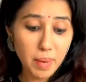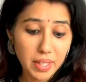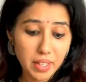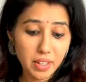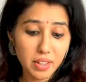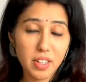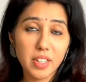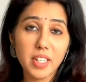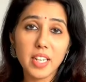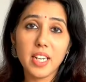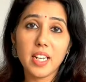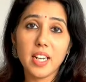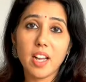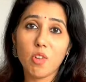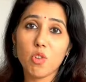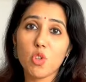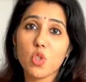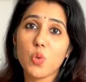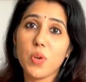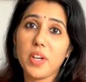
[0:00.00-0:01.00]
மெட்டர்னிட்டி
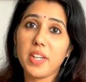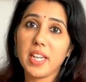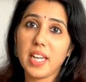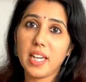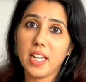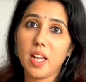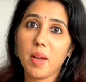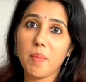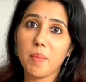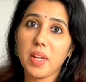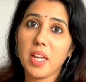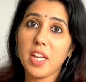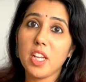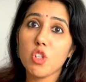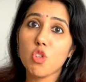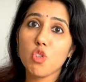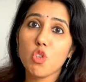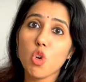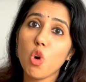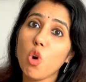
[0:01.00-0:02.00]
லவுஞ்ச் வேர் எல்லாமே
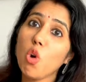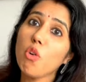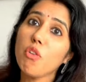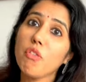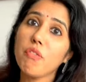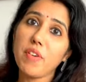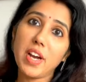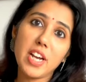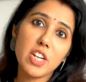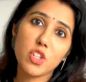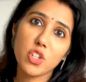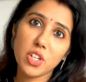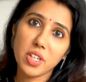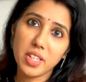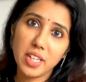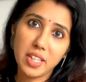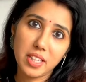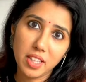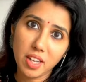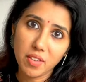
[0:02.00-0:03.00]
ஜோ
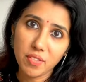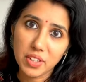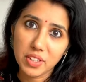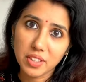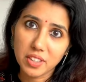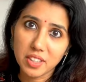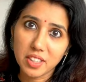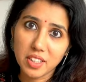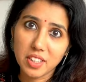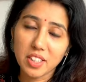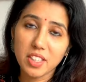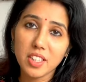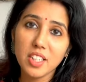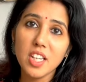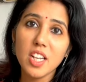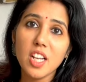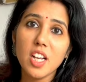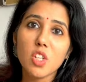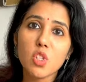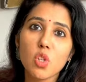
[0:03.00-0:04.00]
ஃபேஷன்லேருந்து தான் வந்திருக்கு
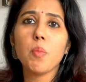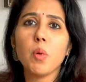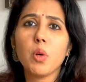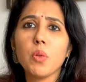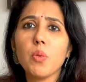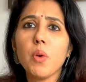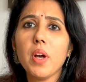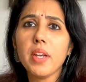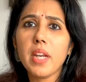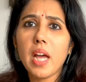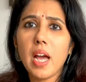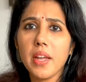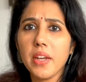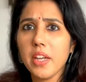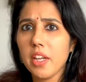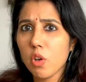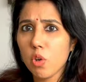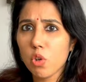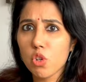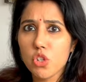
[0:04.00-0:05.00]
பொதுவாக
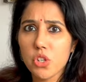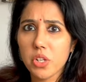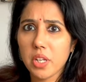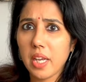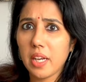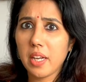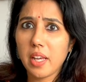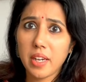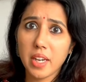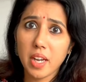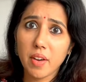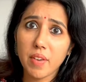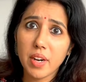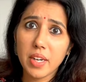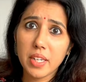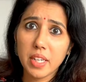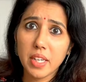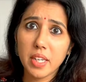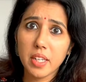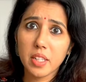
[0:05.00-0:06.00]
நானே யோசிச்சிருக்கேன் நிறையா
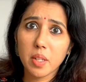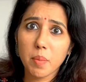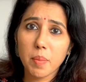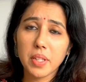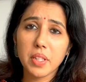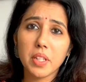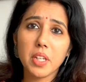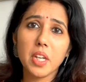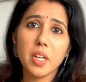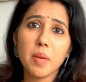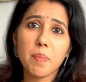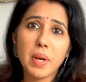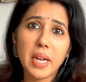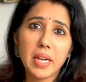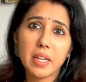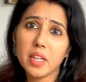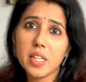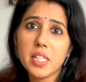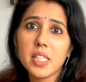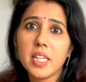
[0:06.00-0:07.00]
வாட்டி இந்த மாதிரி
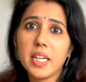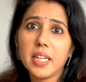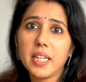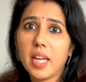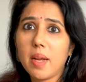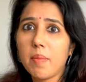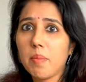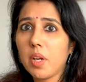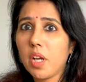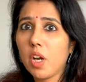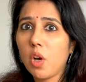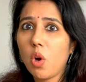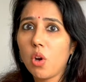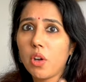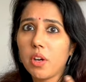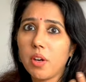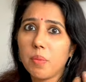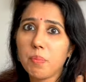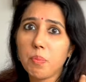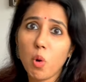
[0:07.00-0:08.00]
ப்ரெக்னென்சி டைமில்
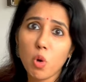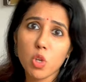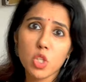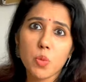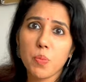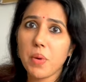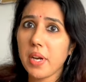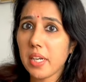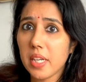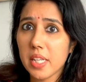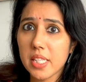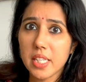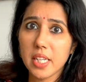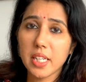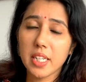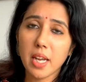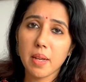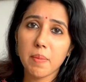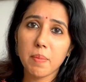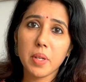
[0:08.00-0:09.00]
ஒரு போஸ்ட்
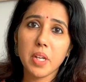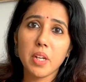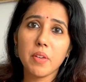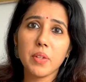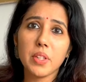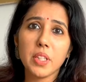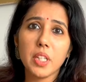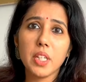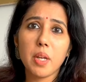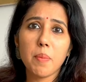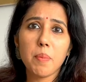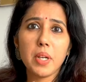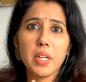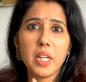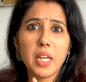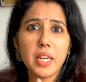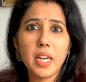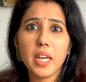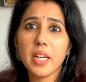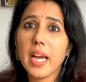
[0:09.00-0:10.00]
ப்ரெக்னென்சி டைமில் வந்து
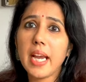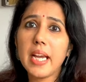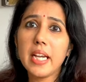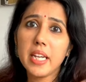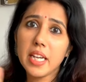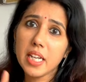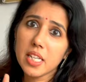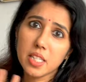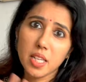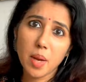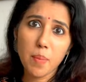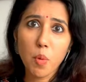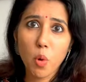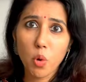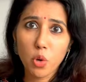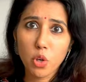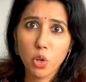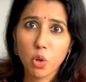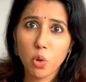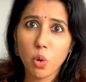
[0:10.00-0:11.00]
நம்ம நிறையா நைட்டிஸ் தான்
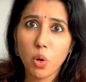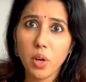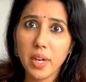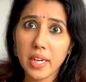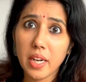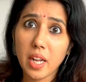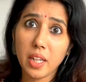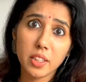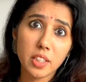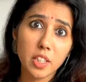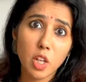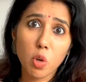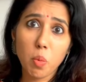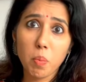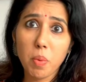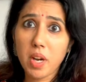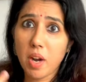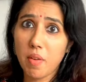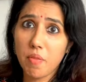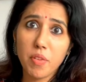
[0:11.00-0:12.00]
போட்டிருக்கோம் ஏன்னா அதுதான்
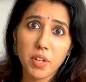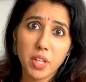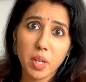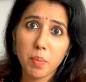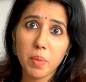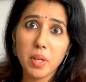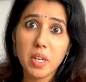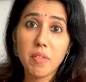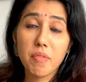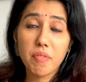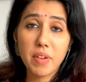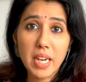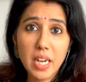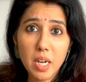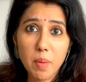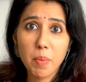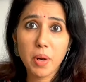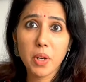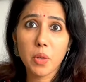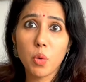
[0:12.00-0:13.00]
ரொம்ப கம்ஃபர்டபுள்னு
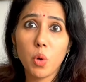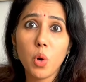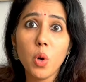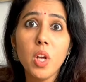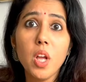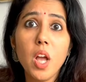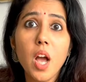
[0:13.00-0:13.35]
ஃபீல் பண்ணுவோம்